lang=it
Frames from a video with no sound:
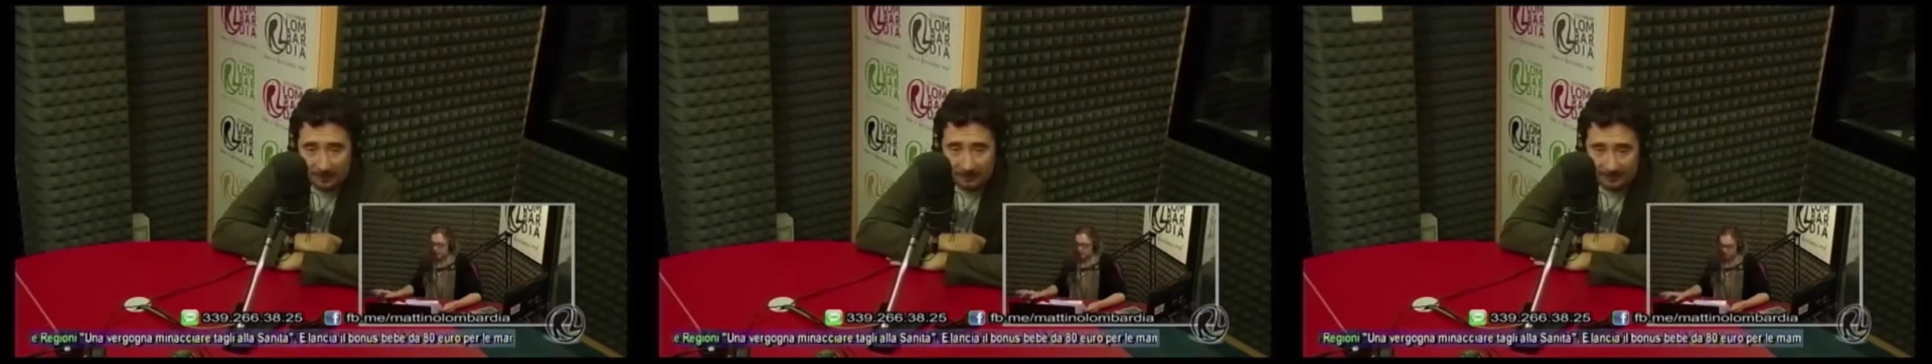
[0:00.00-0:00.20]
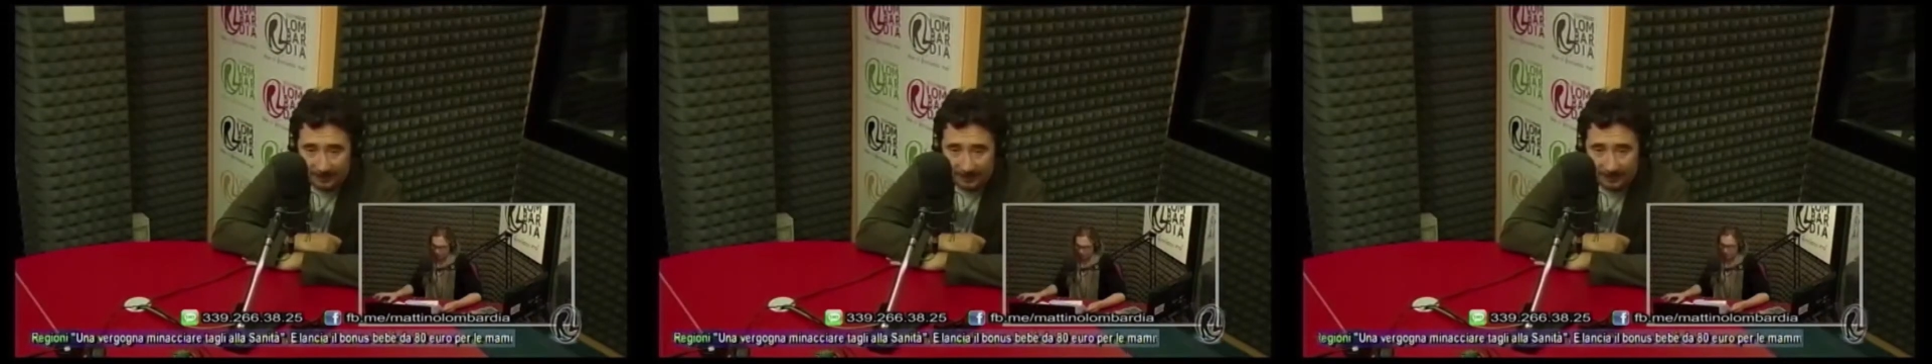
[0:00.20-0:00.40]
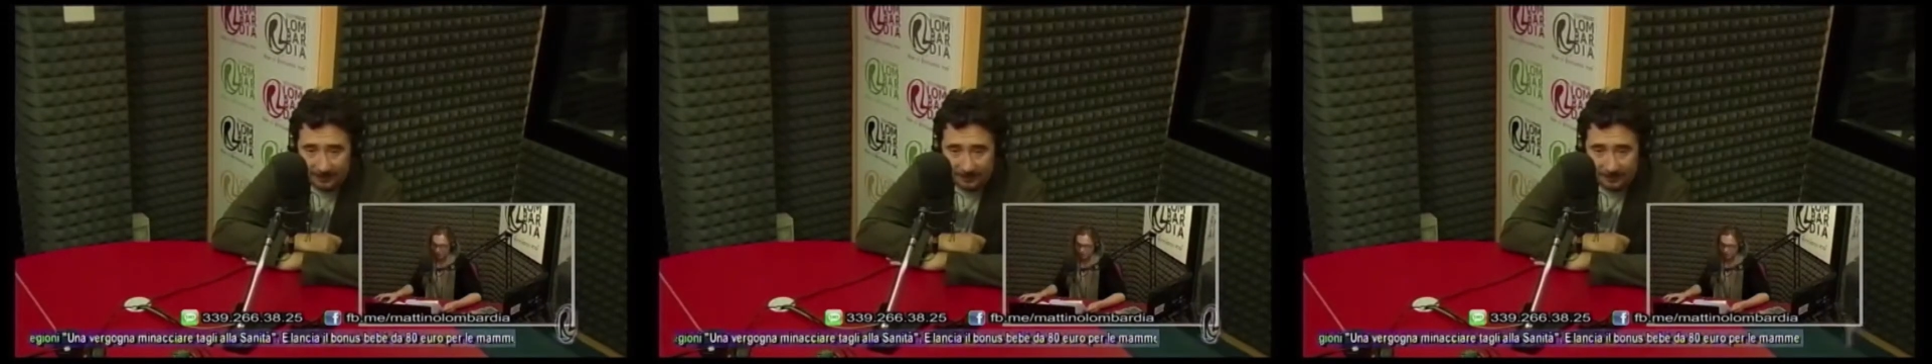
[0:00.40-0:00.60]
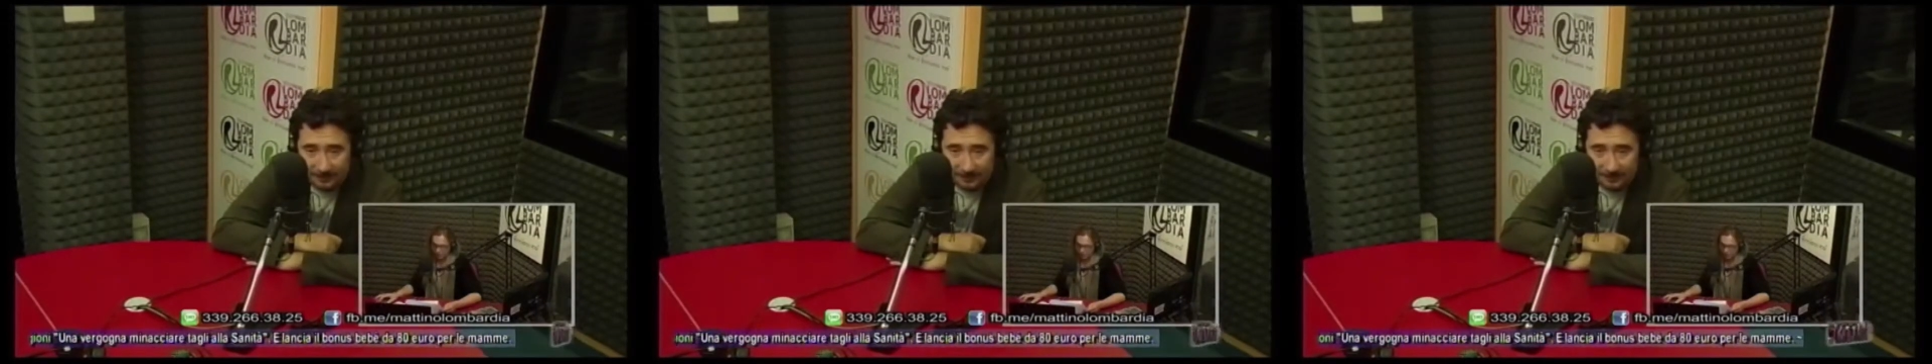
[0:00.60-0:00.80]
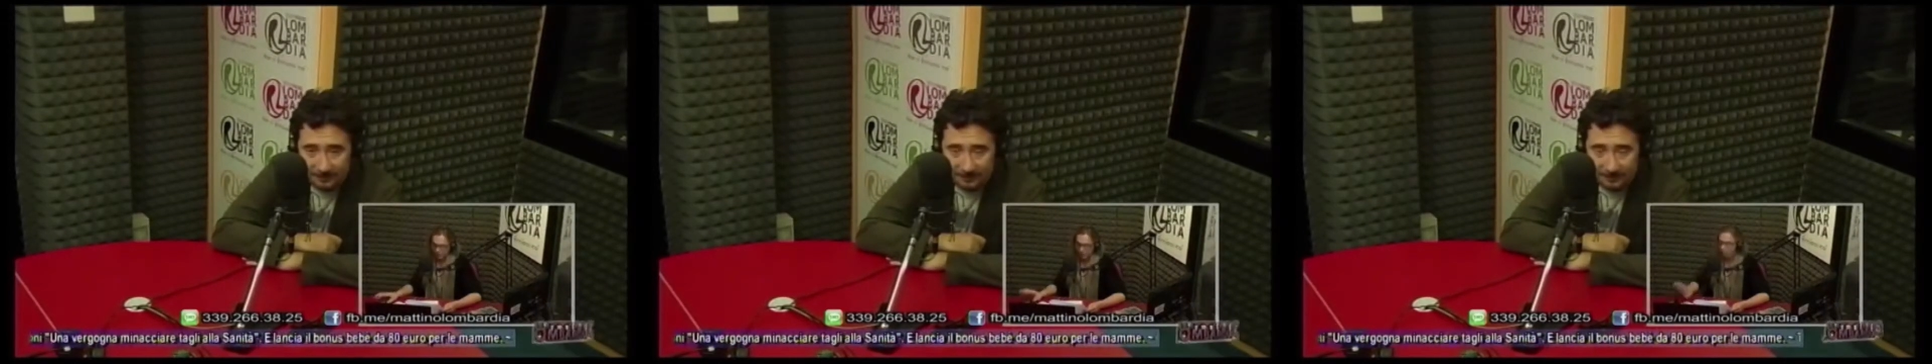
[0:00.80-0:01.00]
Esattamente,
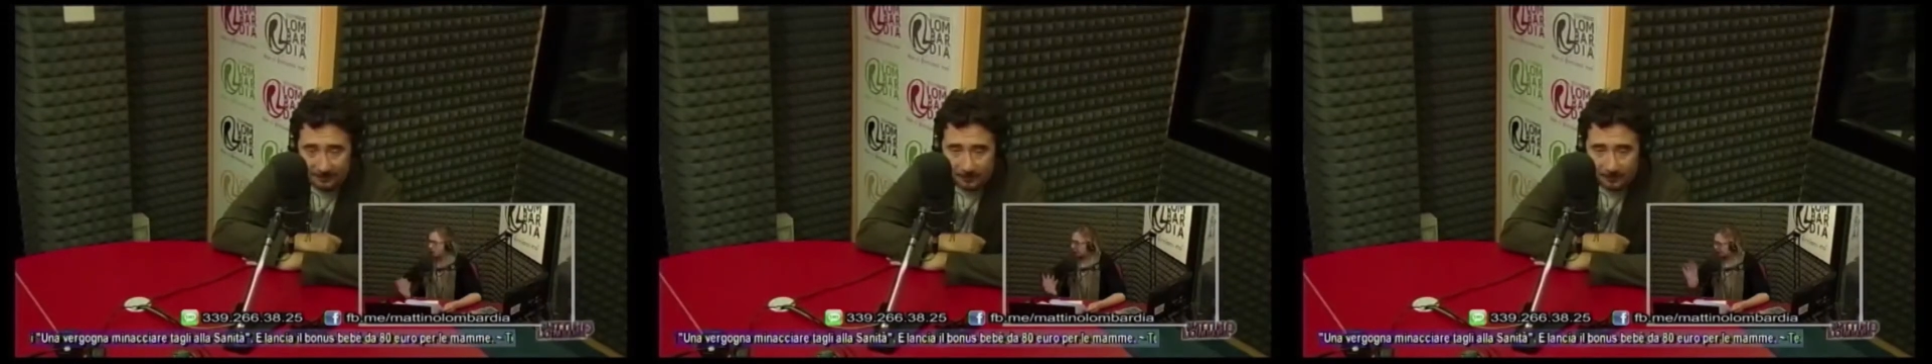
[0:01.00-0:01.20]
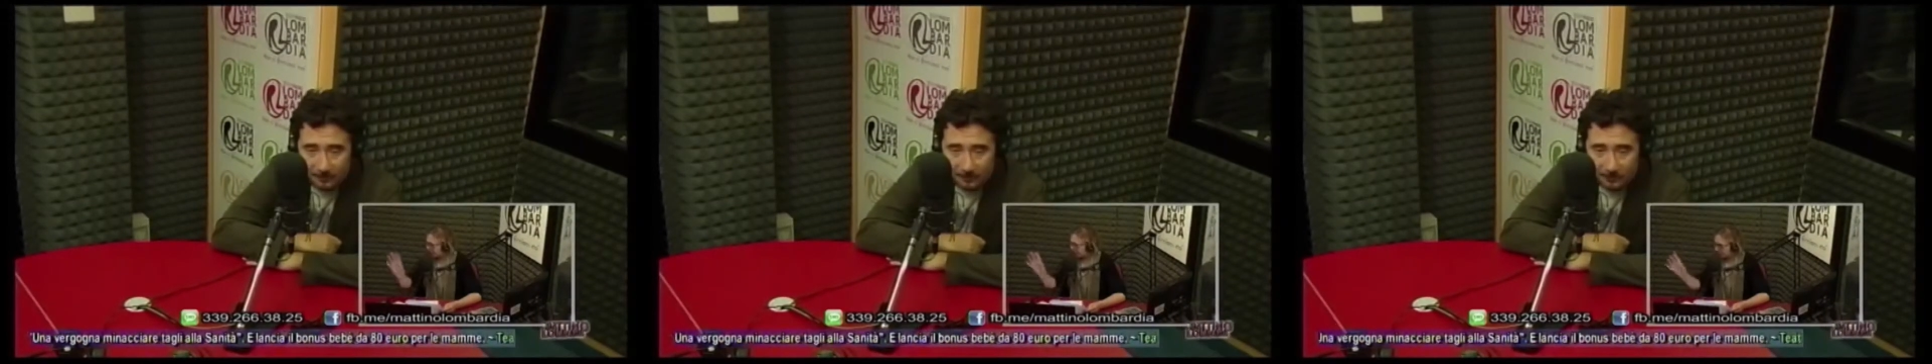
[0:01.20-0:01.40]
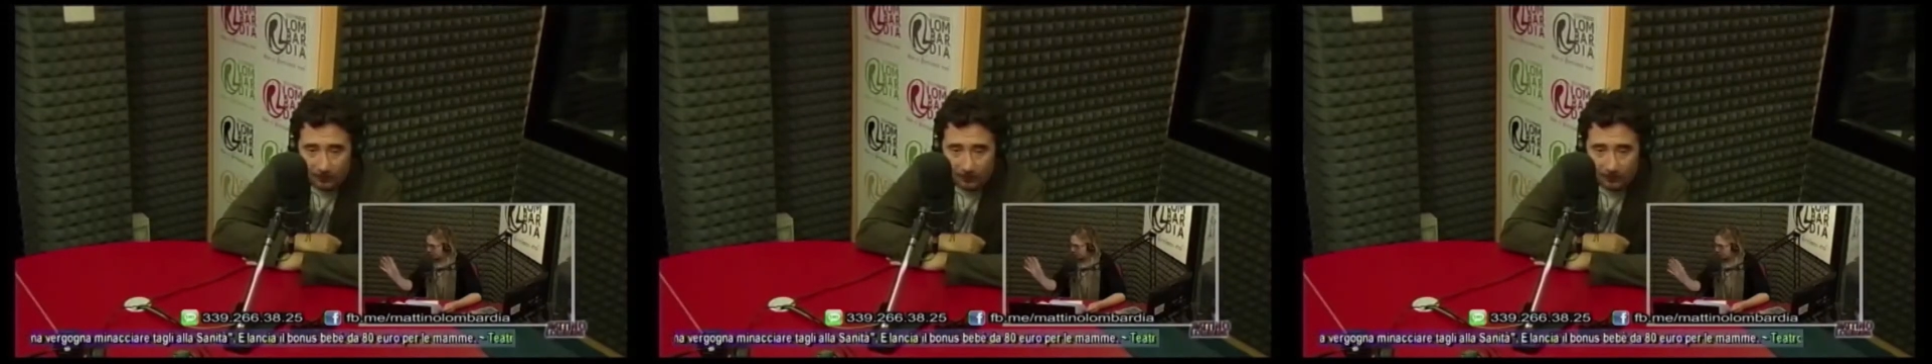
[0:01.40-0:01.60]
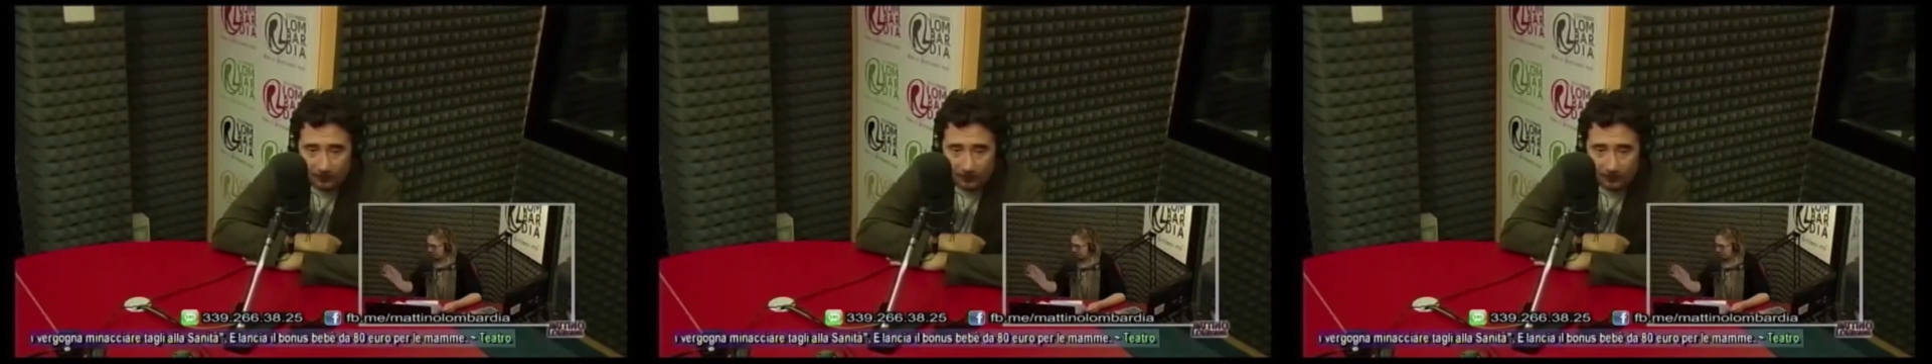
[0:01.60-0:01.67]
sì perfetto,